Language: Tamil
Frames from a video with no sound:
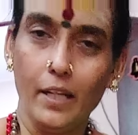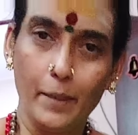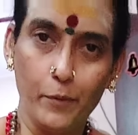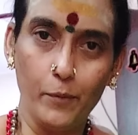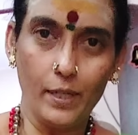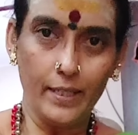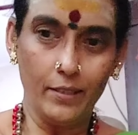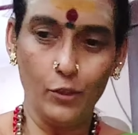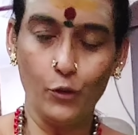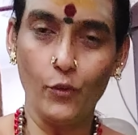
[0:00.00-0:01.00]
எப்போ போல்
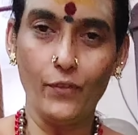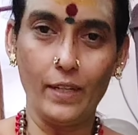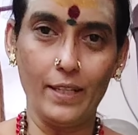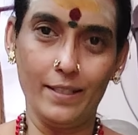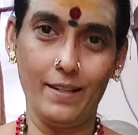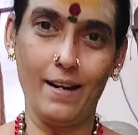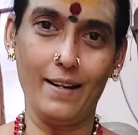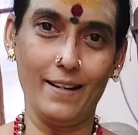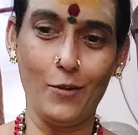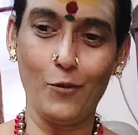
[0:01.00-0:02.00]
சோஃபாவில் அழகாக